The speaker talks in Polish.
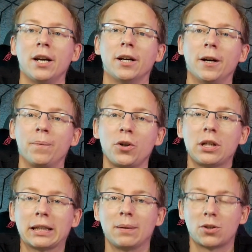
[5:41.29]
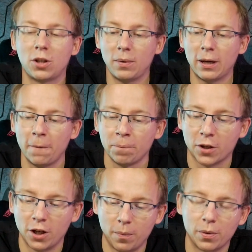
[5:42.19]
E, no i na tym streamie
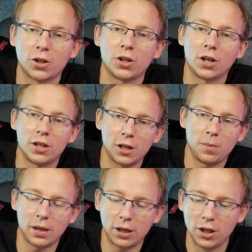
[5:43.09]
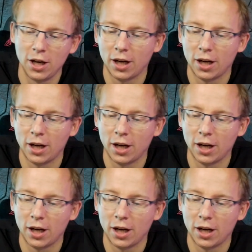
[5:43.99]
e, proszę się nie śmiać.